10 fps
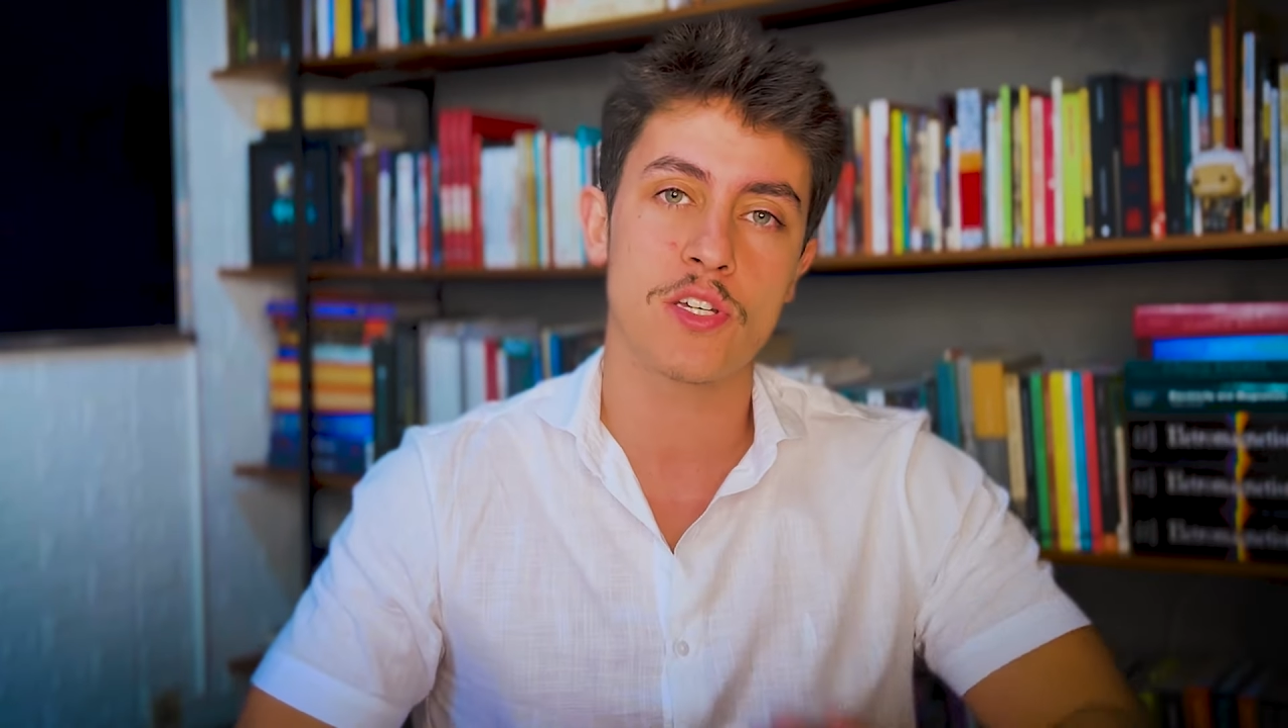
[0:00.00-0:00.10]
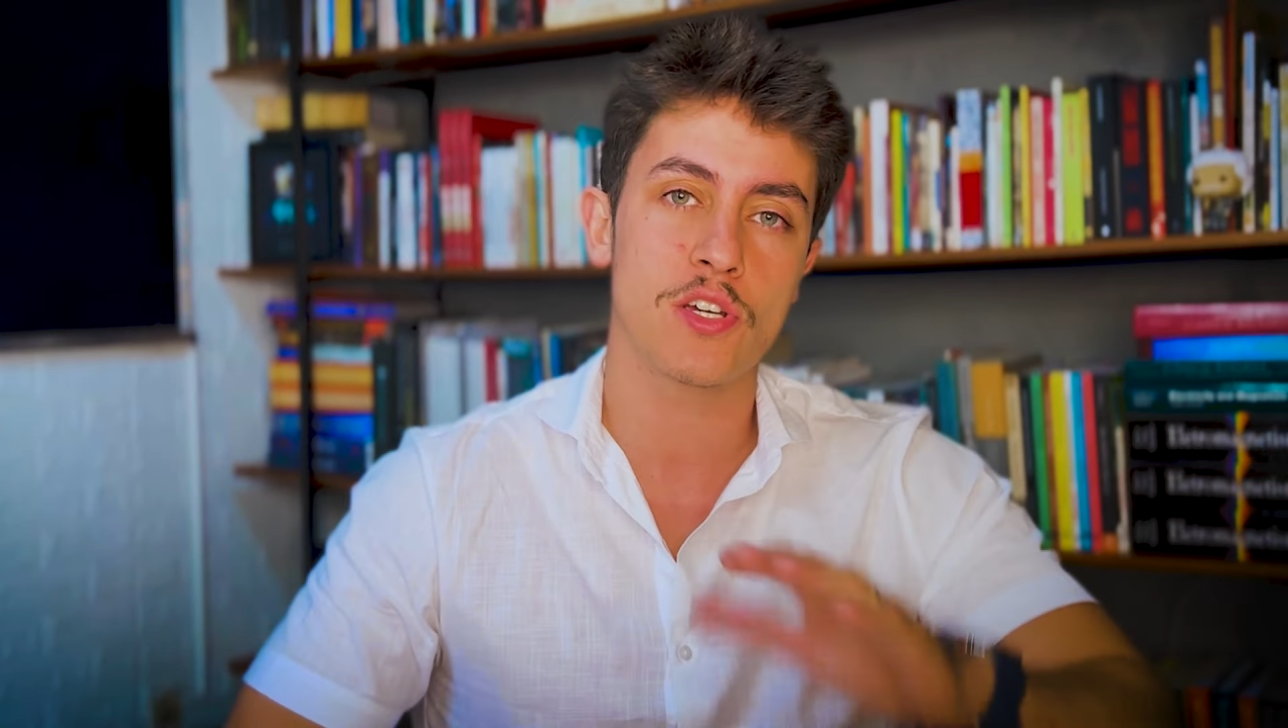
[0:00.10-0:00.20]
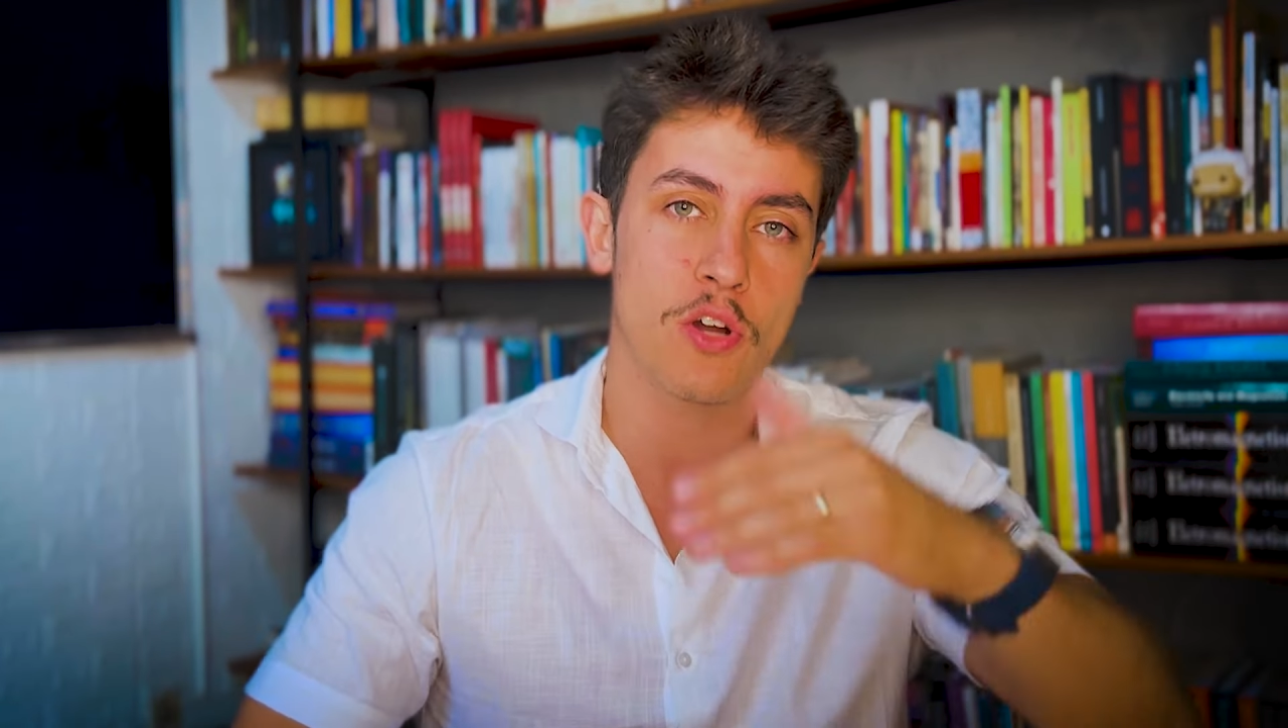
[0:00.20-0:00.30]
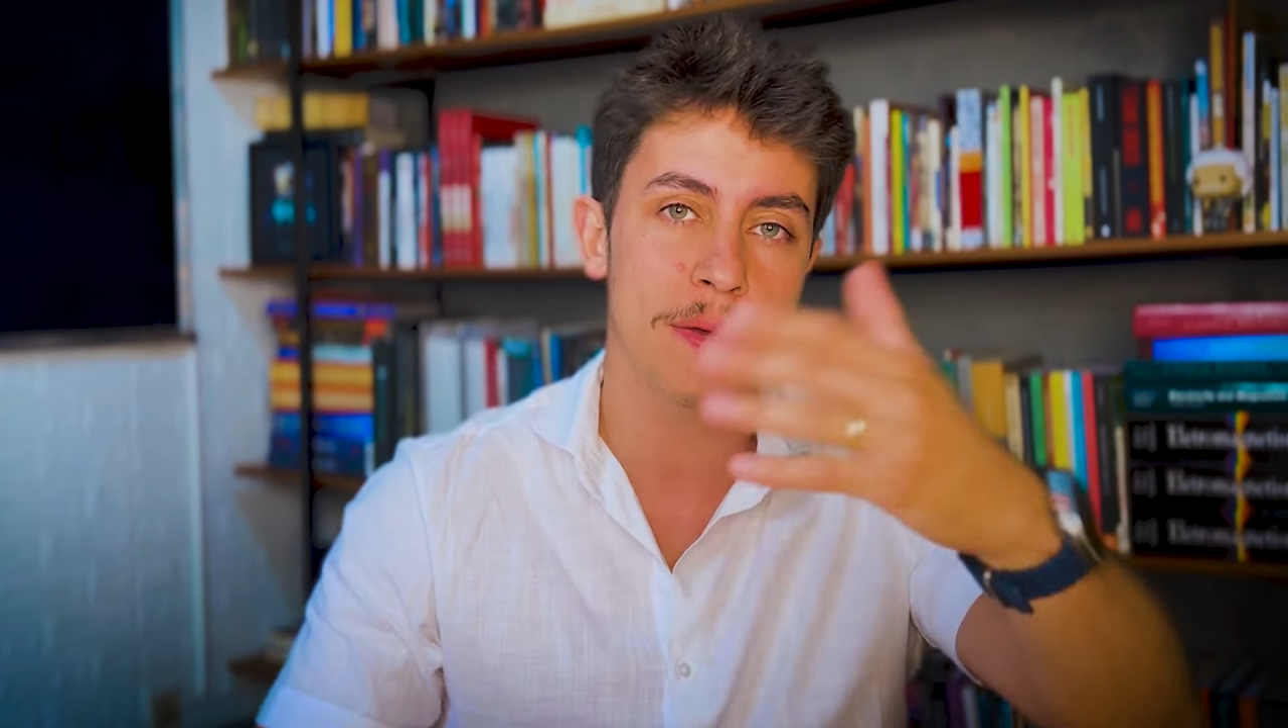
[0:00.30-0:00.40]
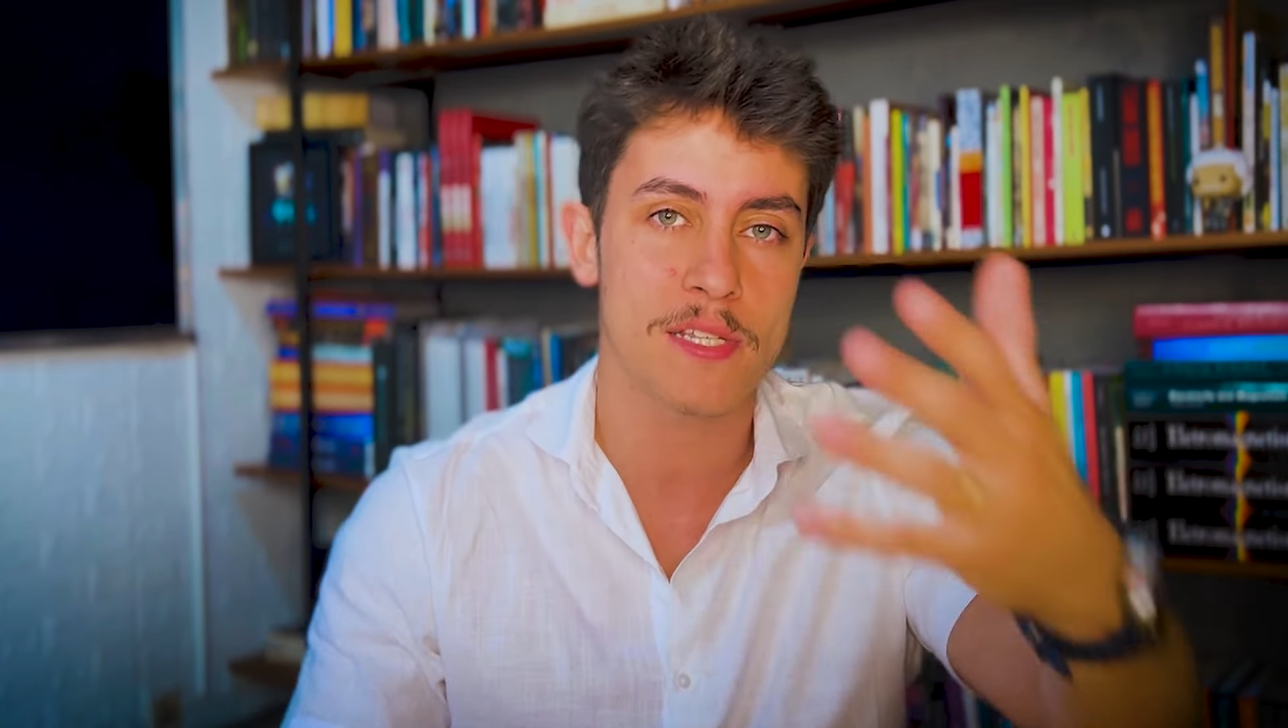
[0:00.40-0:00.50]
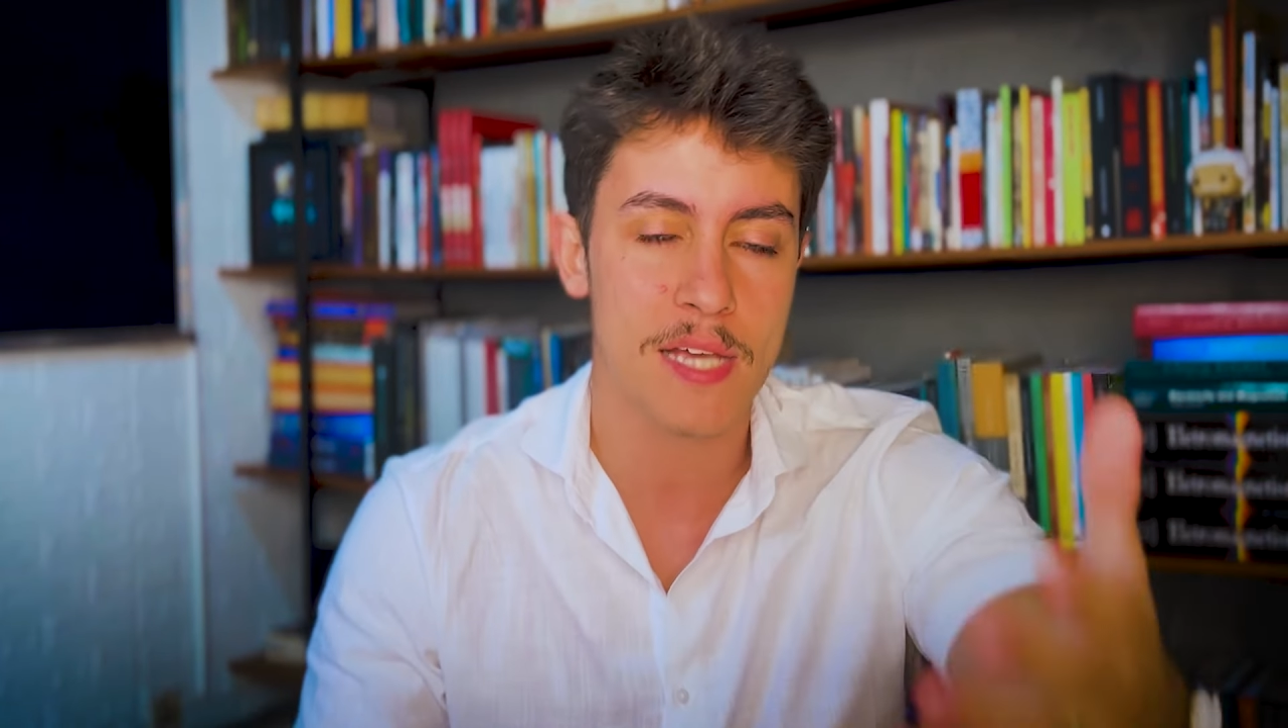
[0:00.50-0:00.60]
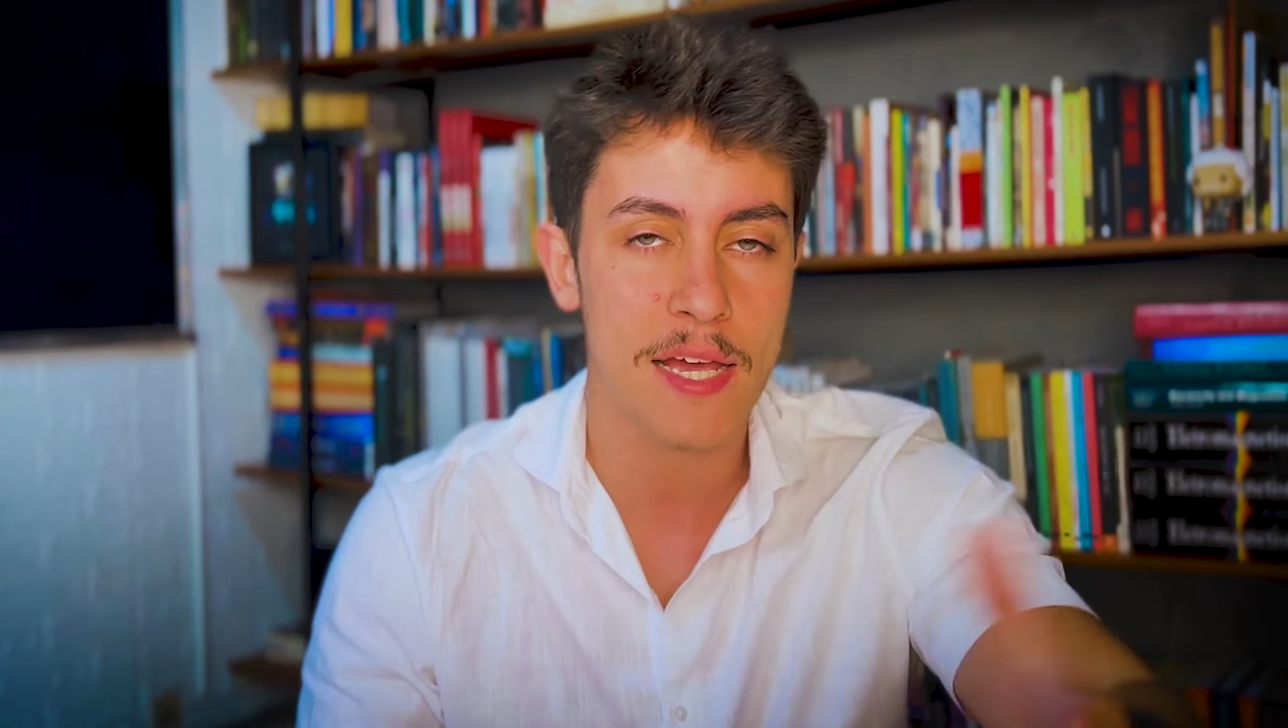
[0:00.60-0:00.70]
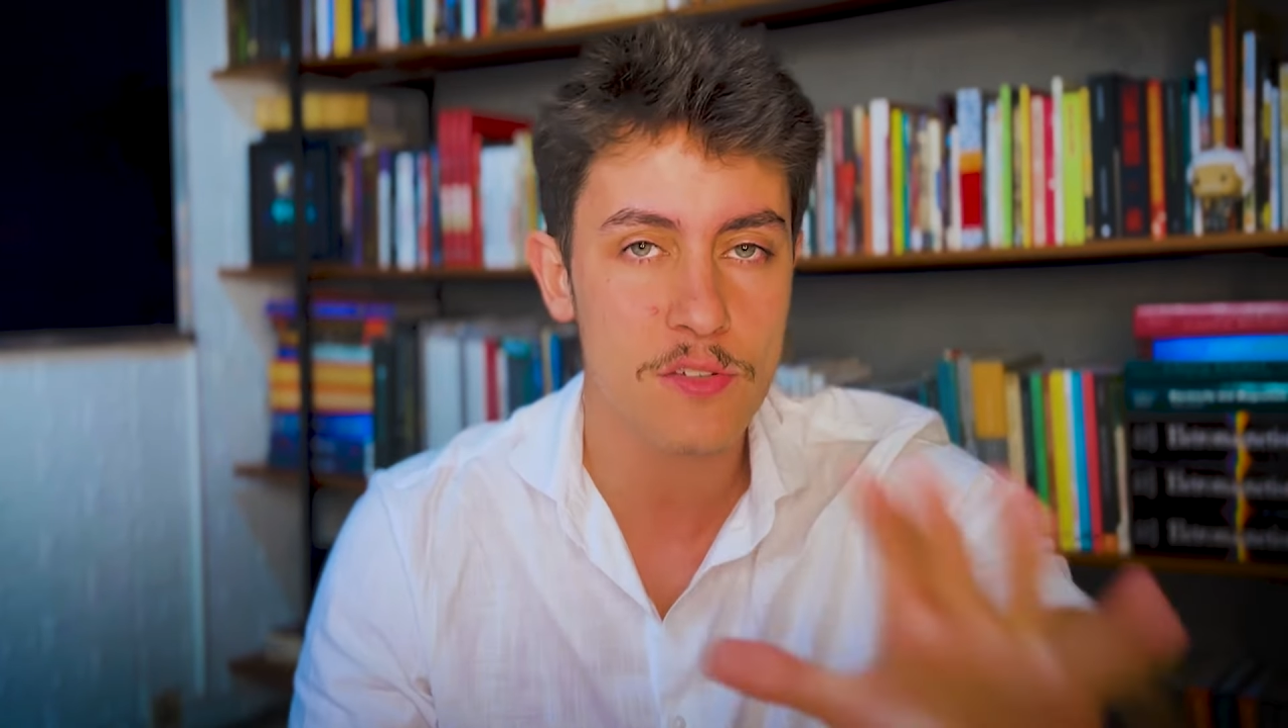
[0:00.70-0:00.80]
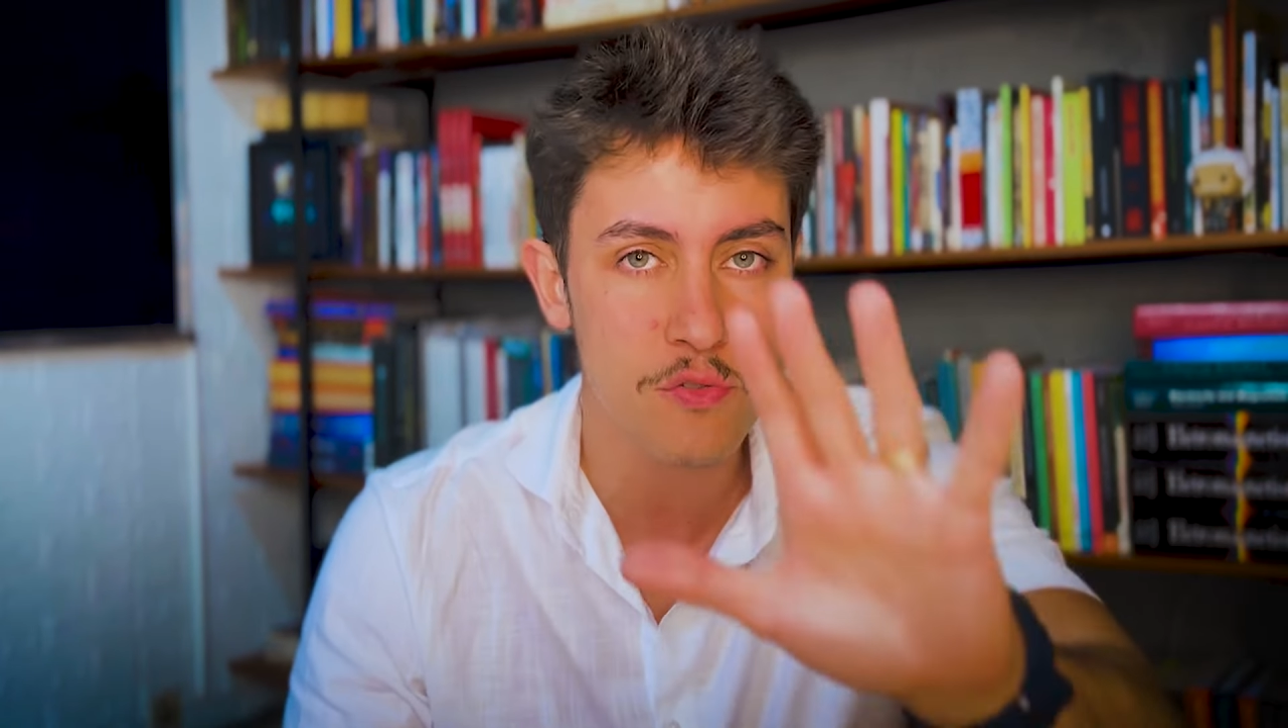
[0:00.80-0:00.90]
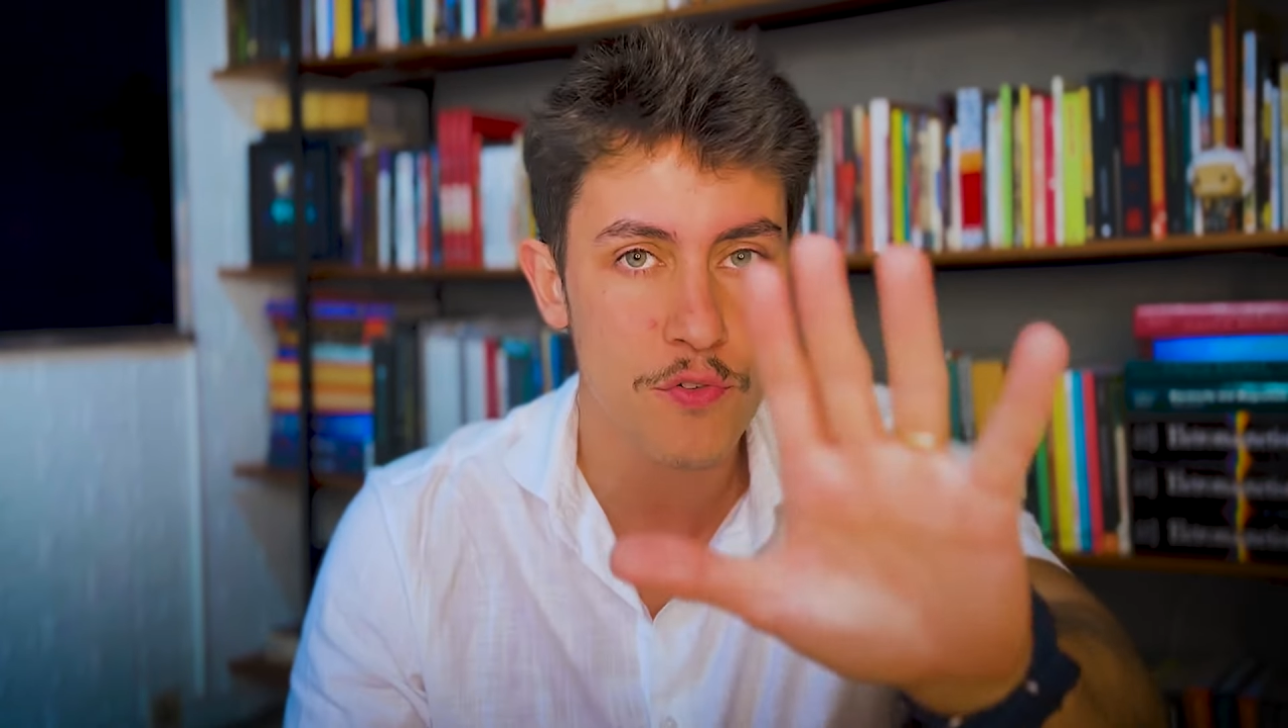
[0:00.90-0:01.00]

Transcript: de começar isso,